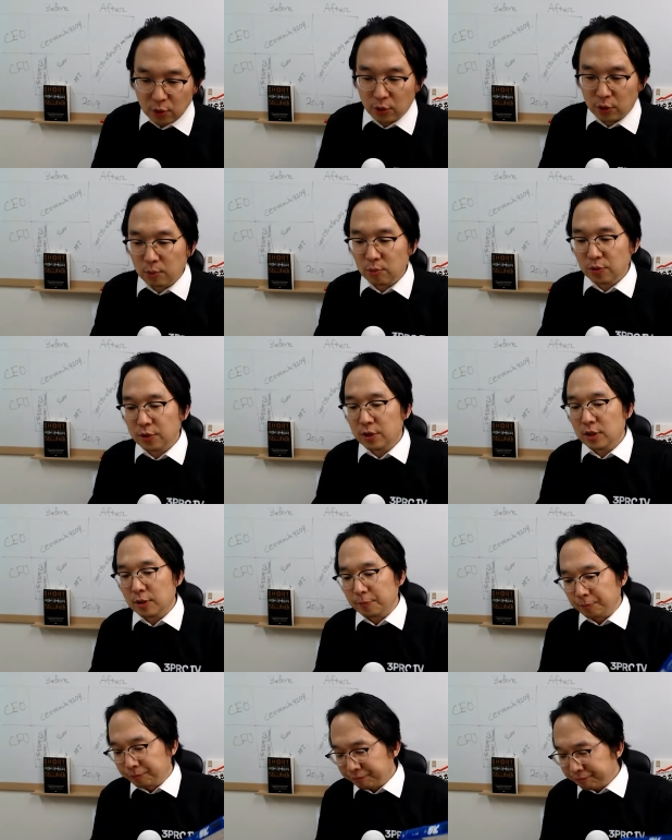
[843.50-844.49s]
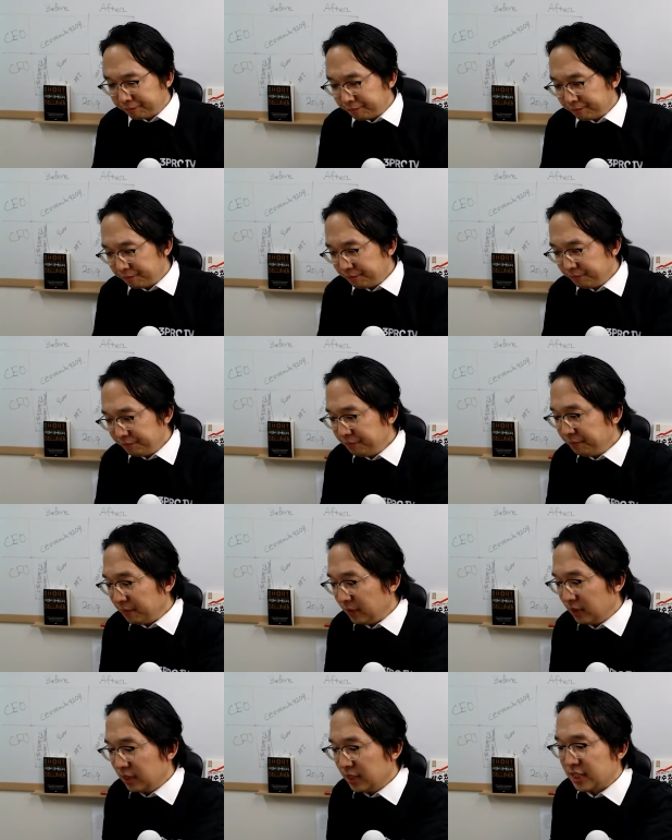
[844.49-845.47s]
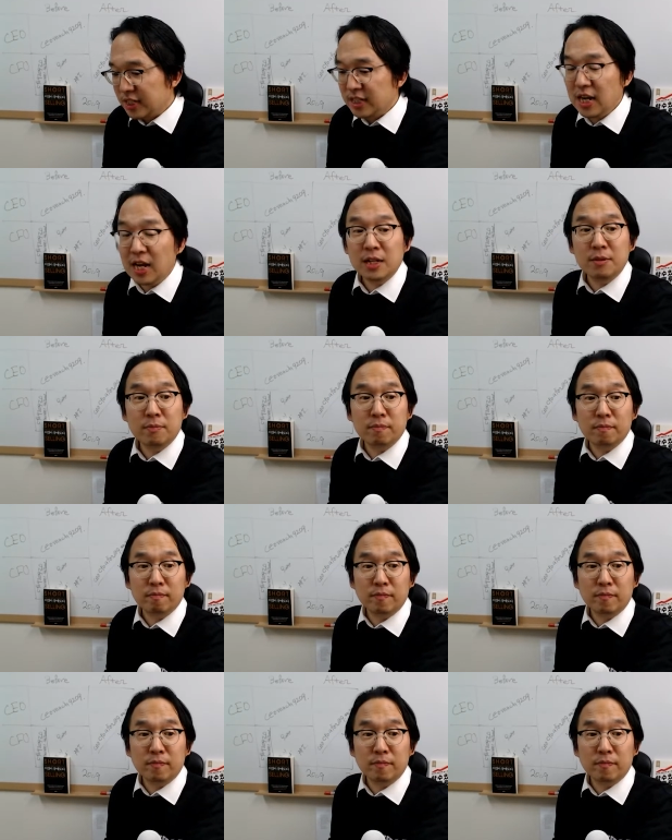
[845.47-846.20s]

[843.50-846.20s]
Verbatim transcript: 여러분들, 지난